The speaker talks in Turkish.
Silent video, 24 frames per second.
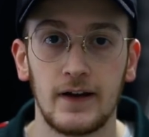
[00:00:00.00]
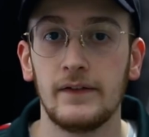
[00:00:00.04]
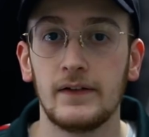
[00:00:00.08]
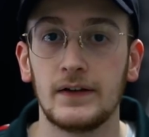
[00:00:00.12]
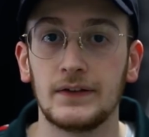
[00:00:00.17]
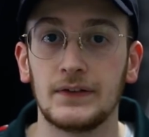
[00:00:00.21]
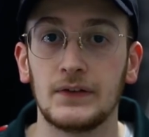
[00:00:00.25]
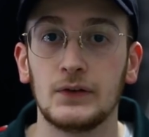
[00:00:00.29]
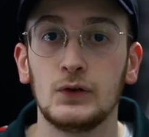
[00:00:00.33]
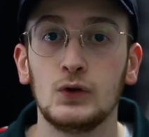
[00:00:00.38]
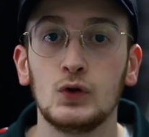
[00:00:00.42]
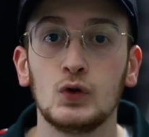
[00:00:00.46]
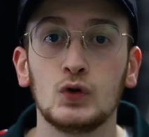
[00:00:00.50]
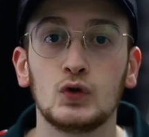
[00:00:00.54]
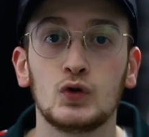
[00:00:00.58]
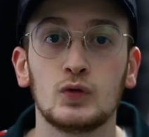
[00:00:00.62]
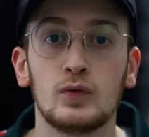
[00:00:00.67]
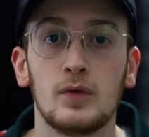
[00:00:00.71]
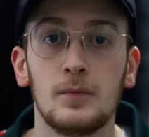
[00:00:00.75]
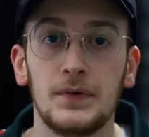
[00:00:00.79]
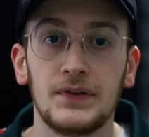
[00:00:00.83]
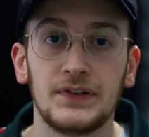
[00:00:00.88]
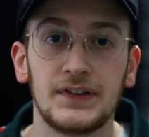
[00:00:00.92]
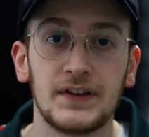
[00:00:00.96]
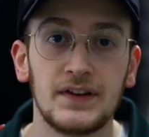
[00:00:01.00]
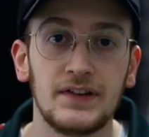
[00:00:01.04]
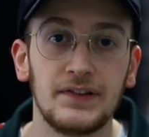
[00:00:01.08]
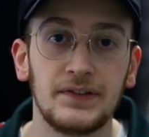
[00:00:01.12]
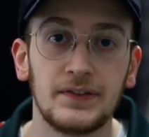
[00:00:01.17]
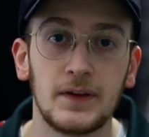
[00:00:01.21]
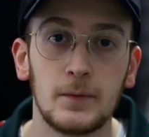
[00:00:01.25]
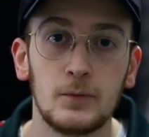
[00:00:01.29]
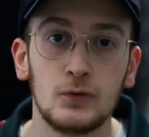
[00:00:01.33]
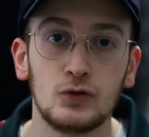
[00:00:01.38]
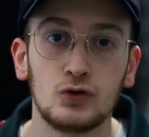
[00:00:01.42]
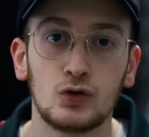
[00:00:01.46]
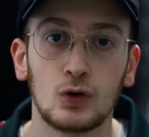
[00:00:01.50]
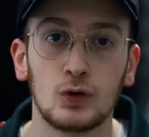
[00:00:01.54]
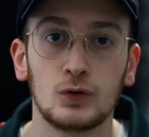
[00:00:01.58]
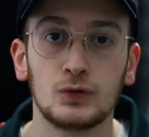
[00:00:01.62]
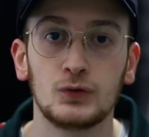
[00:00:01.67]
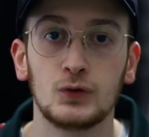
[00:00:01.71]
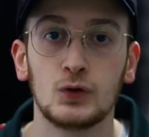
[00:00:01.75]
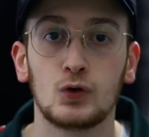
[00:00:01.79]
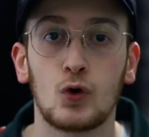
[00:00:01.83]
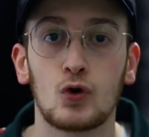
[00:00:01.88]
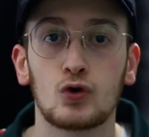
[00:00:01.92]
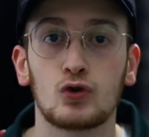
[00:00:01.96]
Evet YouTube'un bizden istemiş
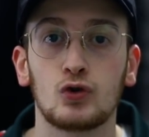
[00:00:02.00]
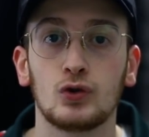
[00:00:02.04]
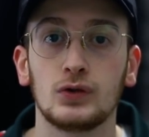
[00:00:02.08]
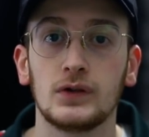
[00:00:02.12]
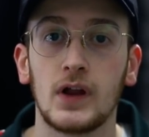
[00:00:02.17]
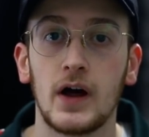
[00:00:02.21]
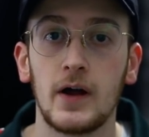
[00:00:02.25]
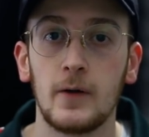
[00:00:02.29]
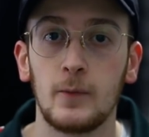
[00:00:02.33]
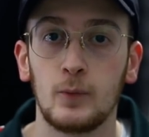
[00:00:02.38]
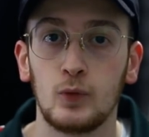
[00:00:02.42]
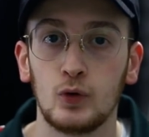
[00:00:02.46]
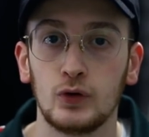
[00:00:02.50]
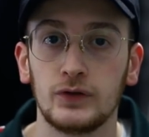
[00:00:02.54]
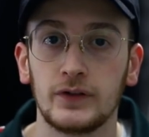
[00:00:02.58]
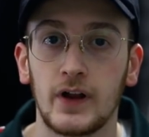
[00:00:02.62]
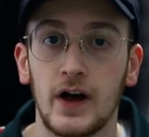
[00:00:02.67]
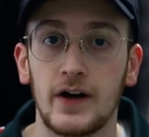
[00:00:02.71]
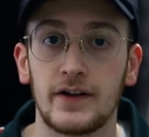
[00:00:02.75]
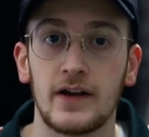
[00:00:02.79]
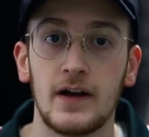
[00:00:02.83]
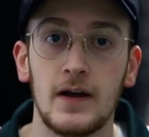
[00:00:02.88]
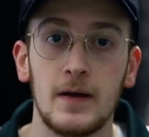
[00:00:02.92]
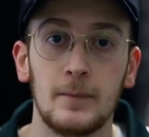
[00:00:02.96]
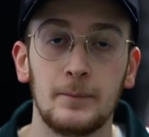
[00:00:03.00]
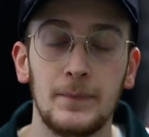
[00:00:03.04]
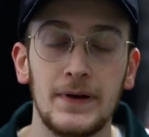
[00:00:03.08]
olduğu koşullar bunlar.